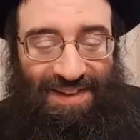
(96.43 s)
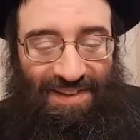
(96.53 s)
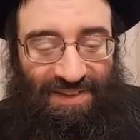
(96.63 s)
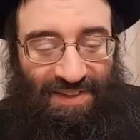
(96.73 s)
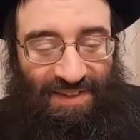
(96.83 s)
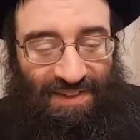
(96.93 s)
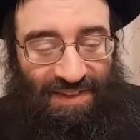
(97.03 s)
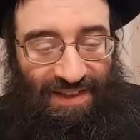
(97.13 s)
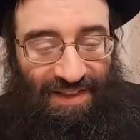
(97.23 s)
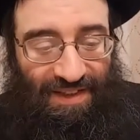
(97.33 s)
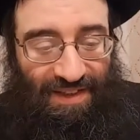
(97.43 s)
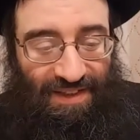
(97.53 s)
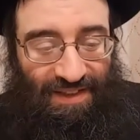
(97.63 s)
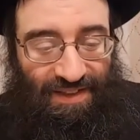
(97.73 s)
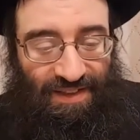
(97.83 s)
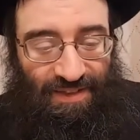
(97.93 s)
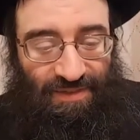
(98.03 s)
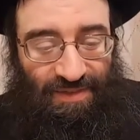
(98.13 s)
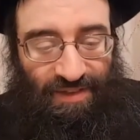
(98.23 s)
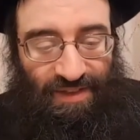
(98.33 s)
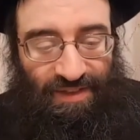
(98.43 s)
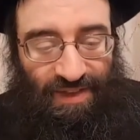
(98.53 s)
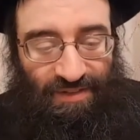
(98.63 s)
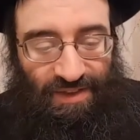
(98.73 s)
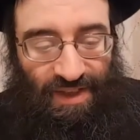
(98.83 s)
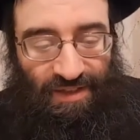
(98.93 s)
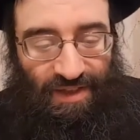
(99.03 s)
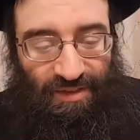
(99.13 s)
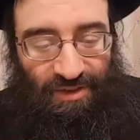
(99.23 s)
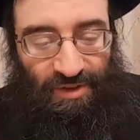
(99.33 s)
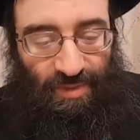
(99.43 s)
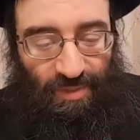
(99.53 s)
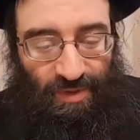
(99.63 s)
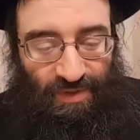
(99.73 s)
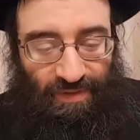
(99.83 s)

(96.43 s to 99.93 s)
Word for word: Вот. И э, Рав Тверский отвечает следующим образом.